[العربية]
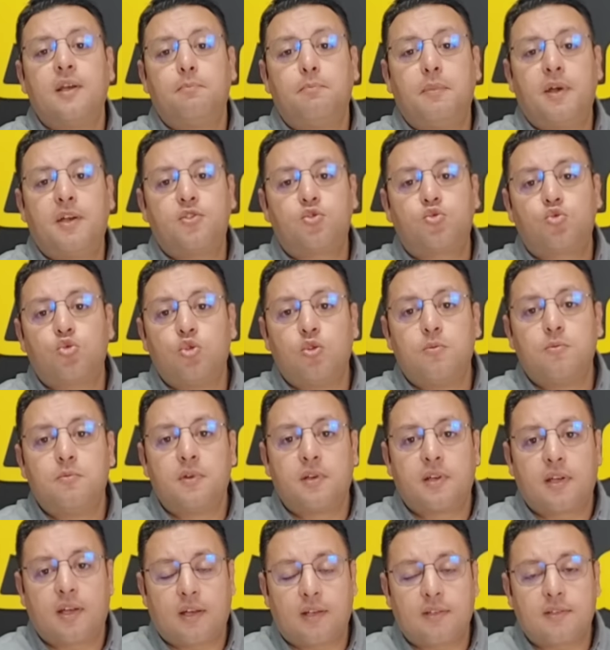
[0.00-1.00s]

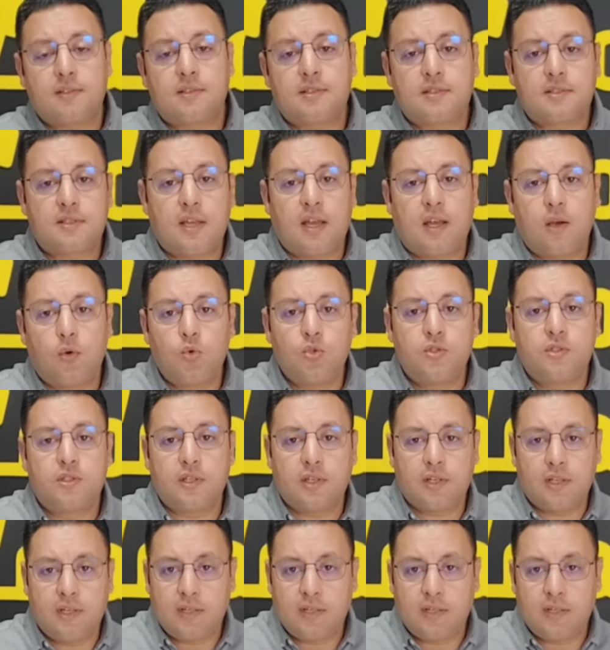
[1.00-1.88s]
محسوم خاص تعاود